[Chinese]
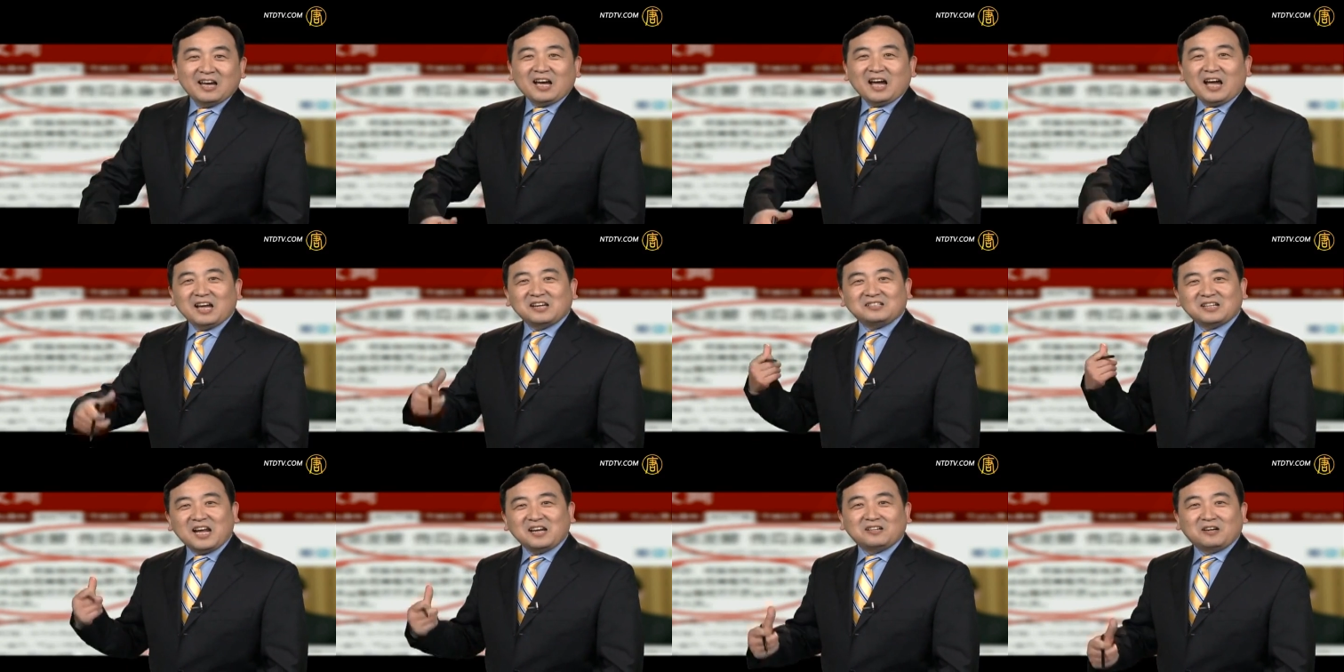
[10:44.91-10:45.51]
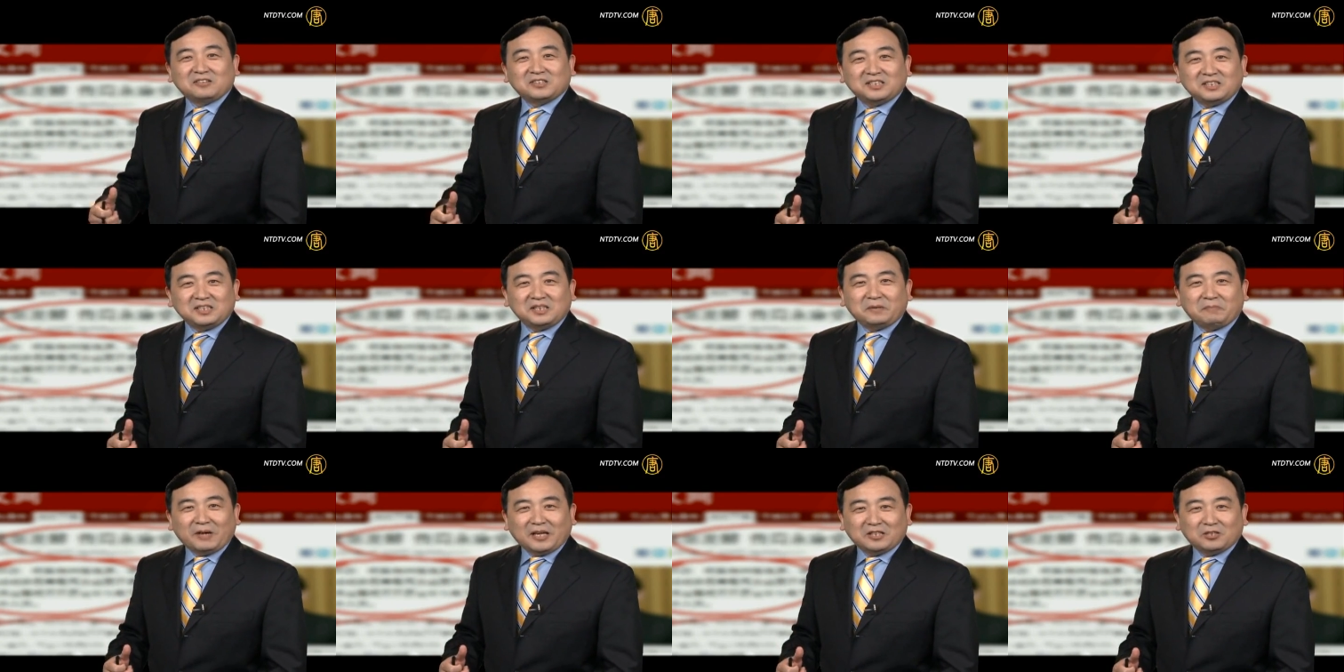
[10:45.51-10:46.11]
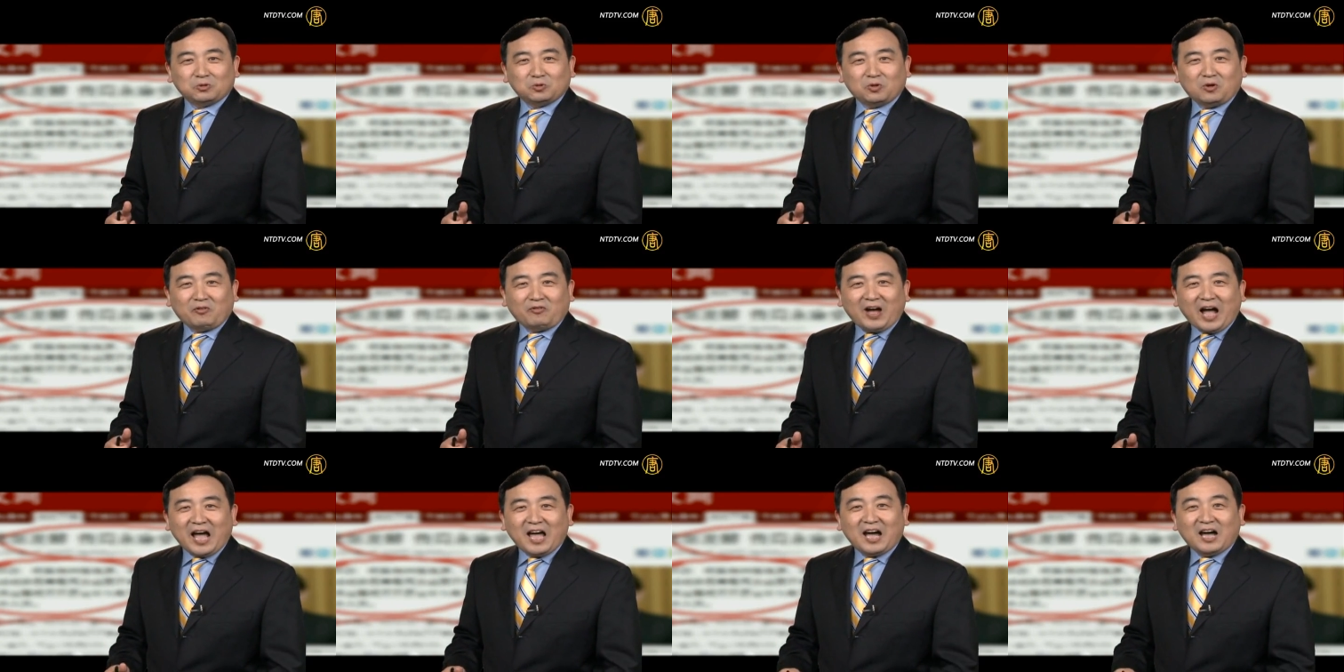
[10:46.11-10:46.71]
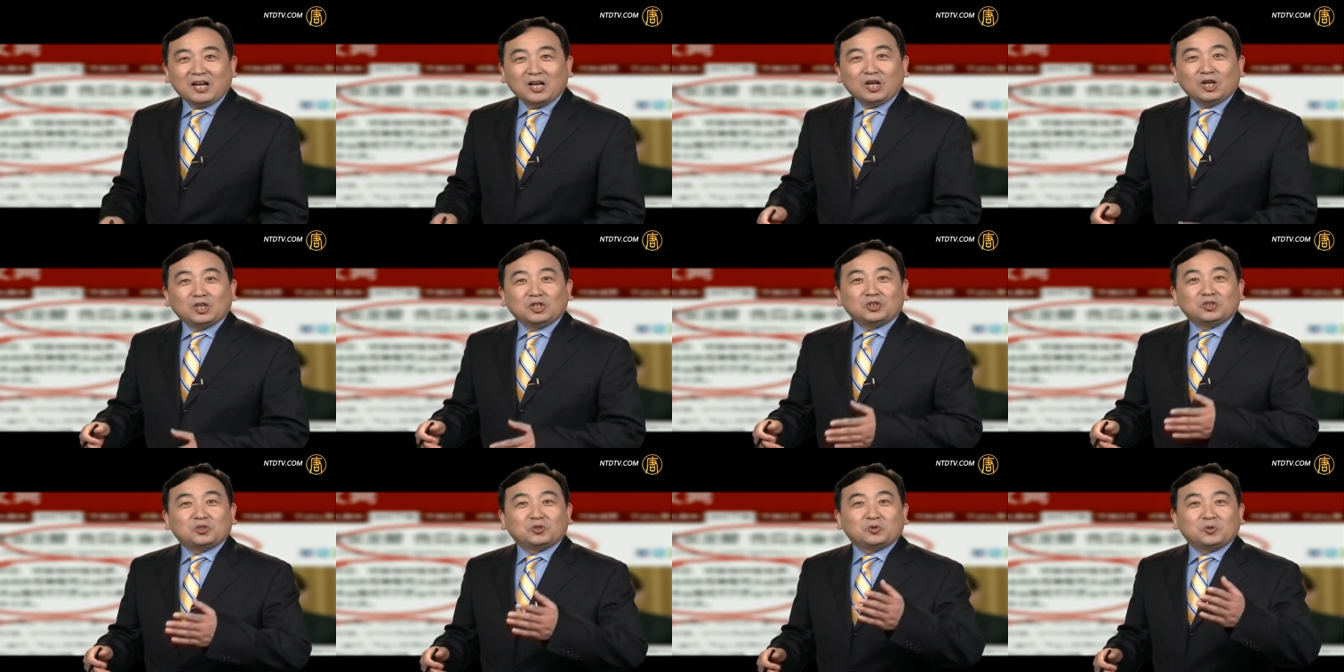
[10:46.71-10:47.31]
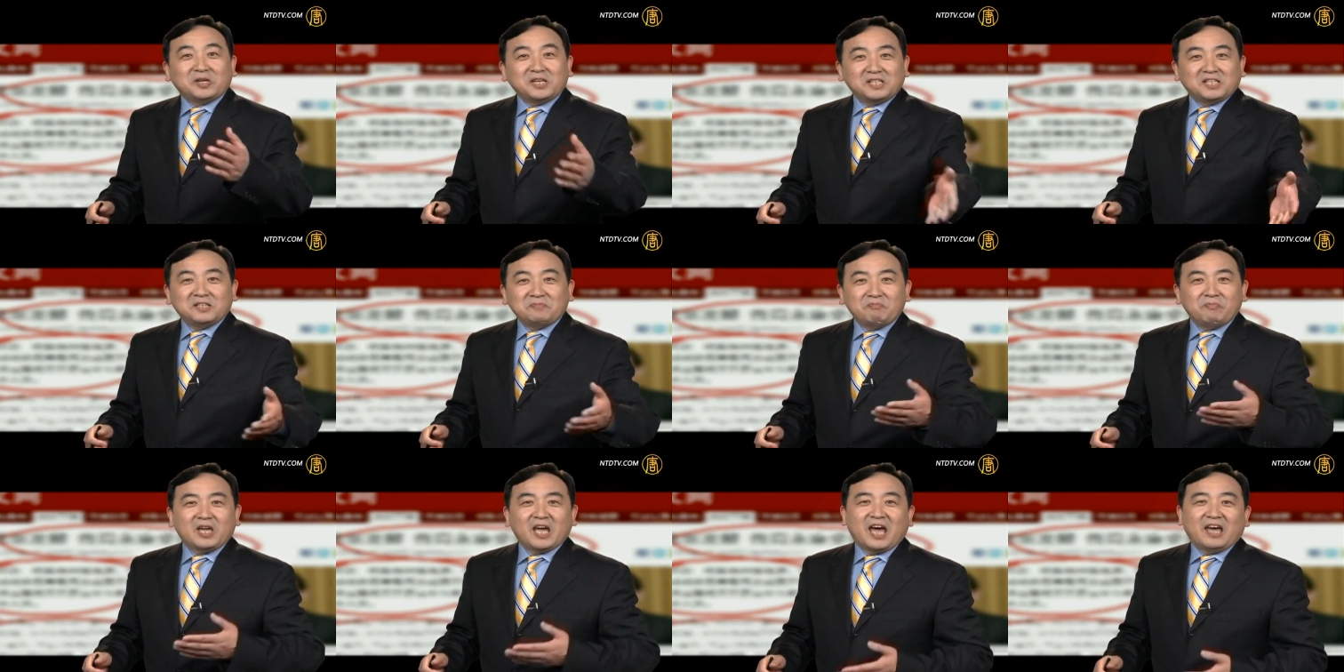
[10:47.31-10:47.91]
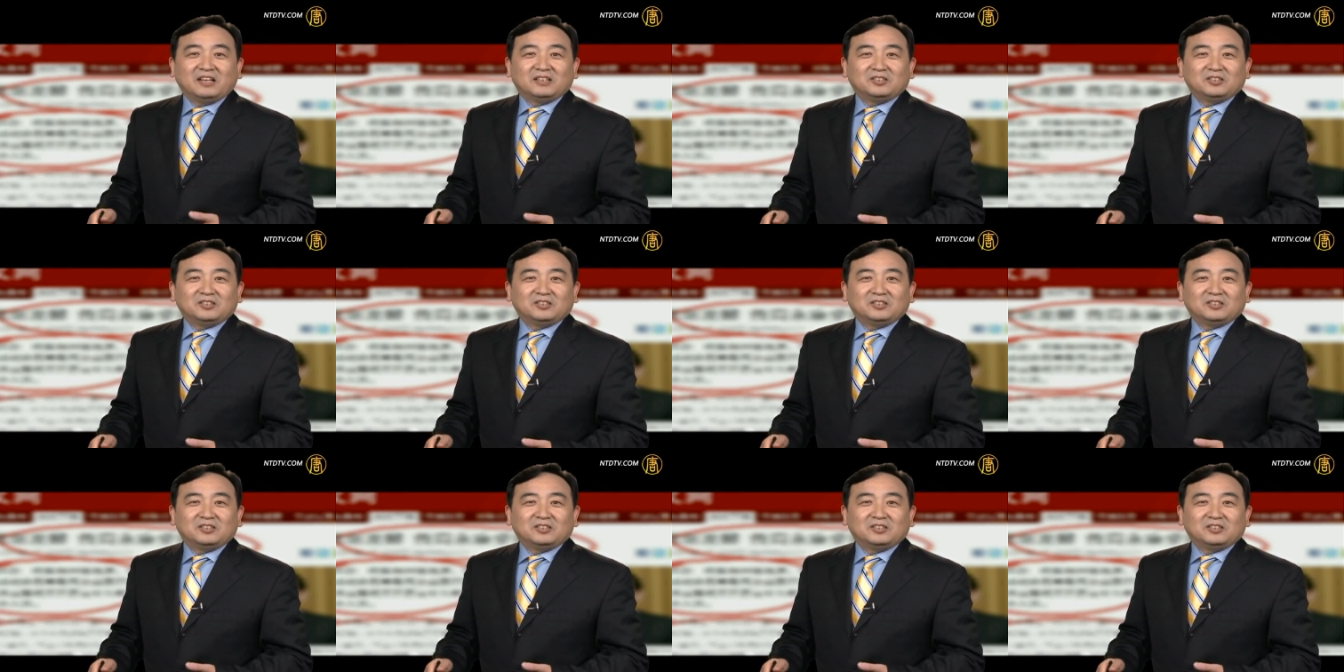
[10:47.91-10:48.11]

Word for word: 还是按照西北的做法呀？随您便，